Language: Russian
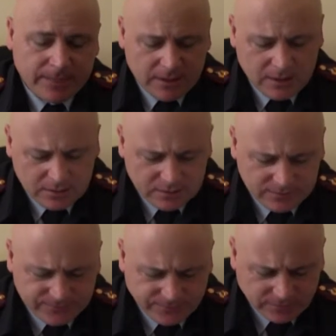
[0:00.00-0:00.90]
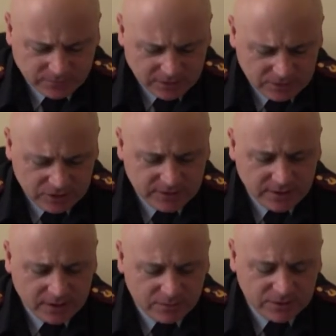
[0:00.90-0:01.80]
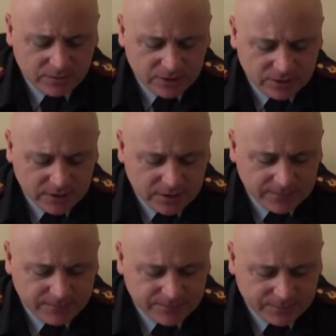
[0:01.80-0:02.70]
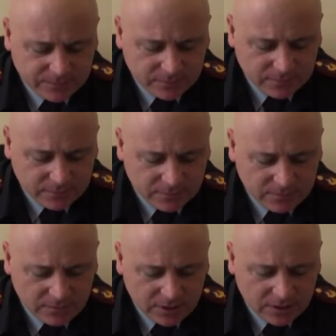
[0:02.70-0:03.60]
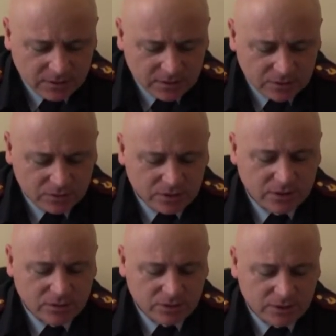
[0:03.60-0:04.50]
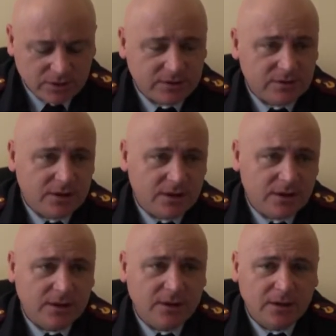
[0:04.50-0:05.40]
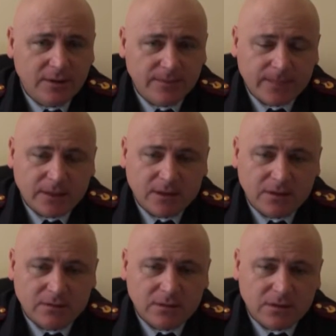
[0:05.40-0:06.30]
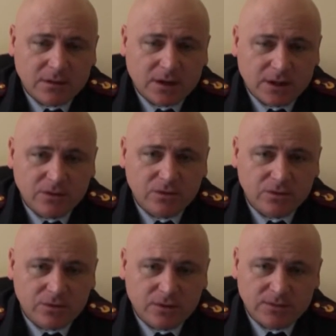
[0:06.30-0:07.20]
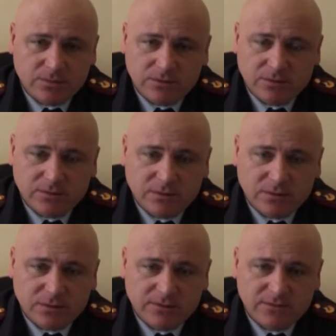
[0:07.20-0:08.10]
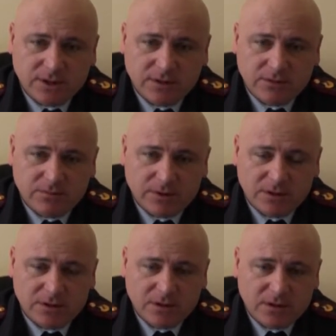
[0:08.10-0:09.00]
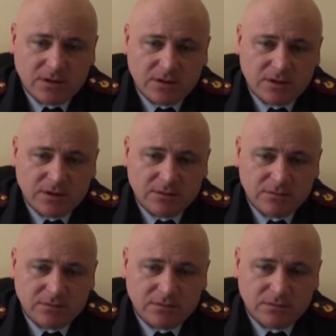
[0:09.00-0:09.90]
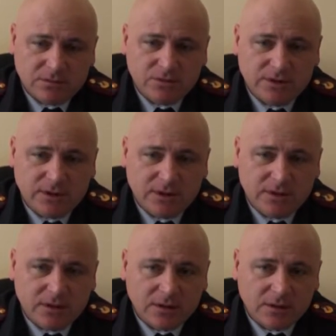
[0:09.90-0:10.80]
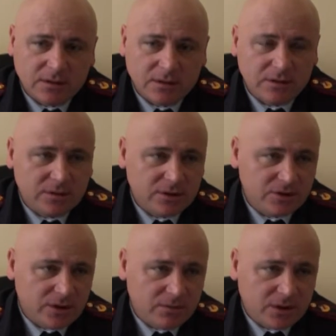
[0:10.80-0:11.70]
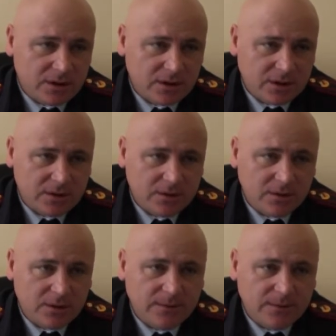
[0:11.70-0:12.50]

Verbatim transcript: э, жизнеобеспечения э, и учреждения, э, они тоже у нас будут взяты под усиленный режим охраны.